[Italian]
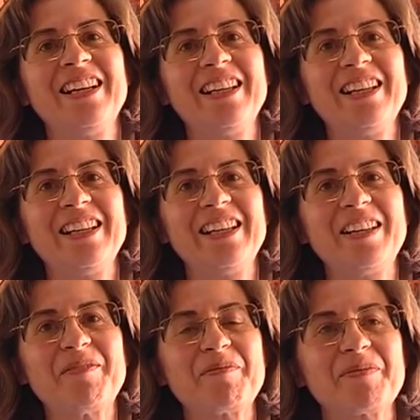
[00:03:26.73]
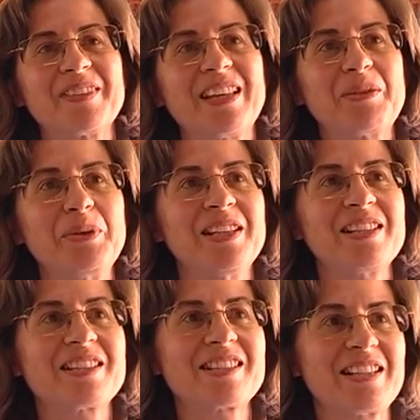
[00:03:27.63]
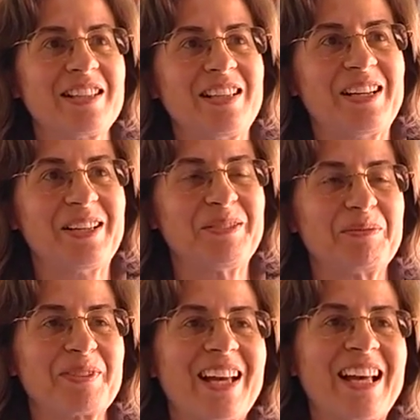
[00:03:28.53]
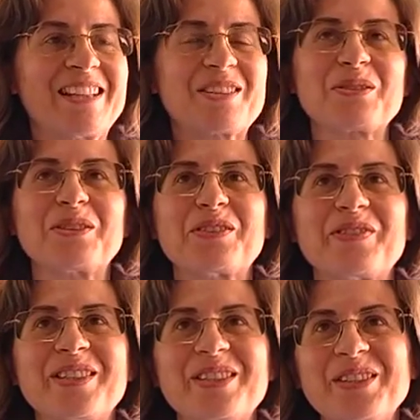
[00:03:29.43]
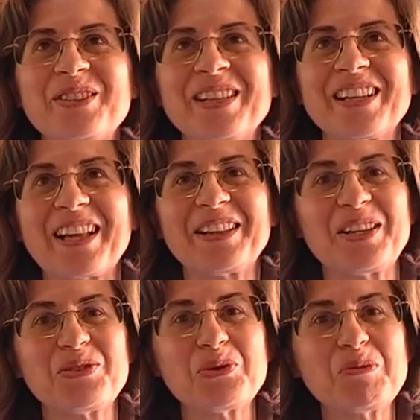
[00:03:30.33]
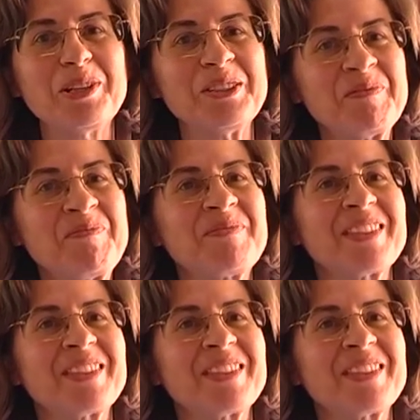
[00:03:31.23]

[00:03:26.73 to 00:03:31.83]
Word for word: e, ehm, e quindi c'è stata grande soddisfazione, grande giubilo